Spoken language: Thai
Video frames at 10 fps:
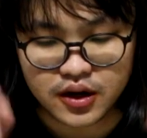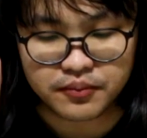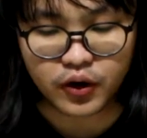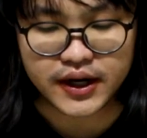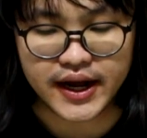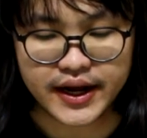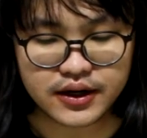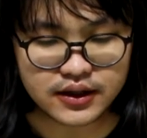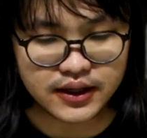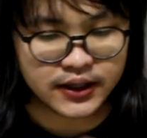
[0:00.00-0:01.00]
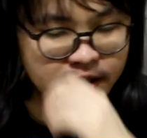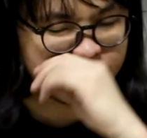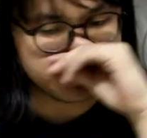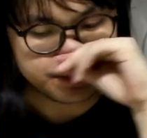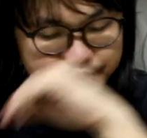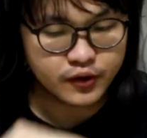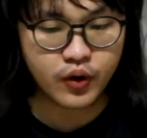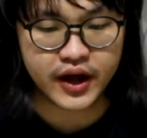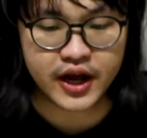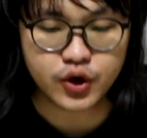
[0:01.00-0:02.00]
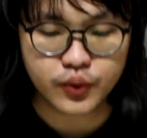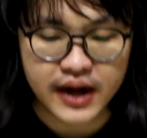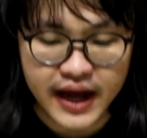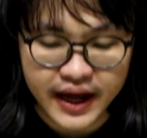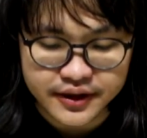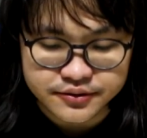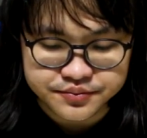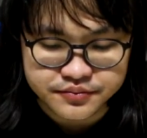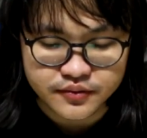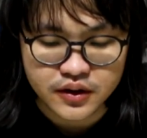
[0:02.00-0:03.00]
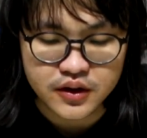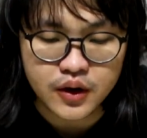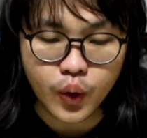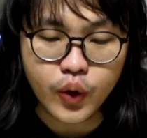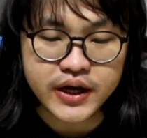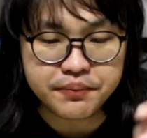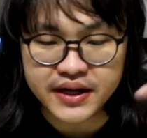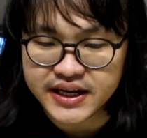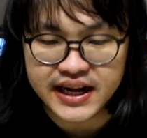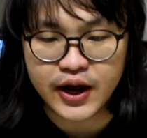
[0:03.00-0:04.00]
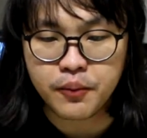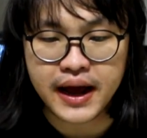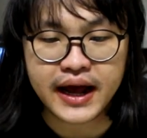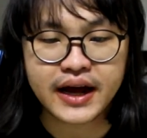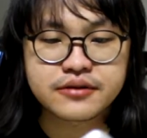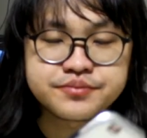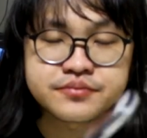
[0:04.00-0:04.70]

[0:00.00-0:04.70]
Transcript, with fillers: หมดฮะ โอเคหยุดเวลาโอ้คลิปนี้กินเร็วมากฮะ